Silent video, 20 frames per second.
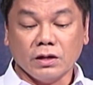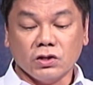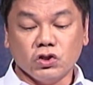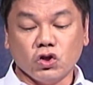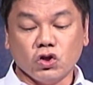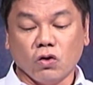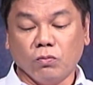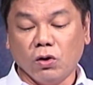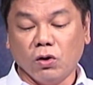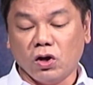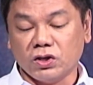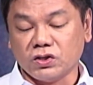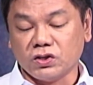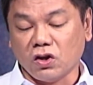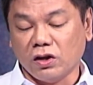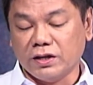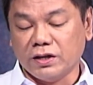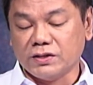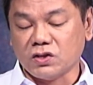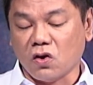Job lost
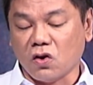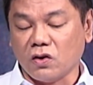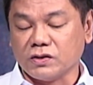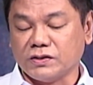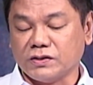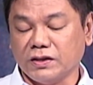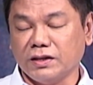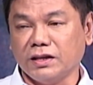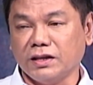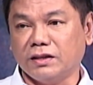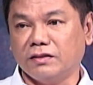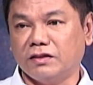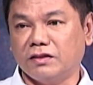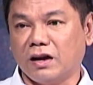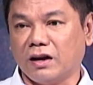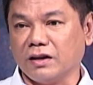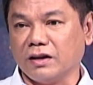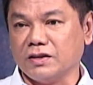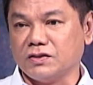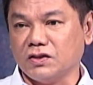all his oxen and
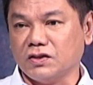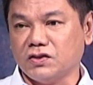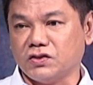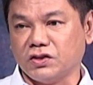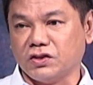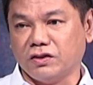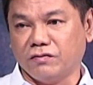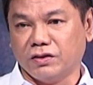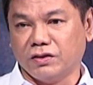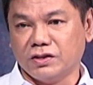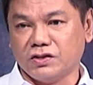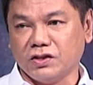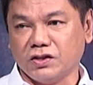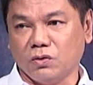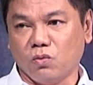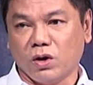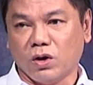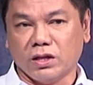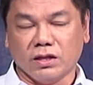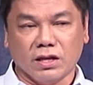donkeys and servants
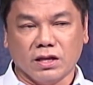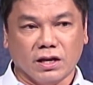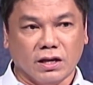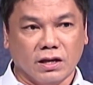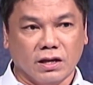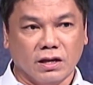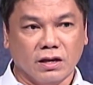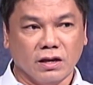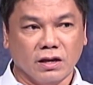in one day.